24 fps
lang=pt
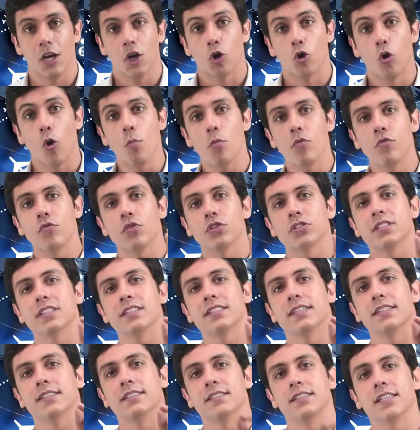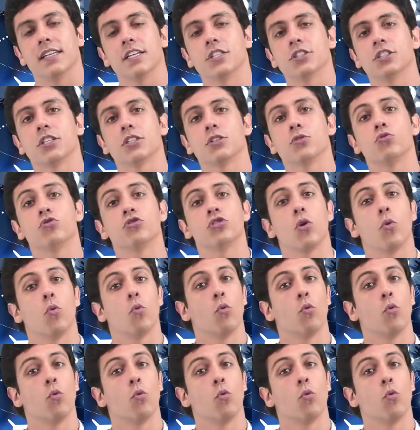Como você deseja que o seu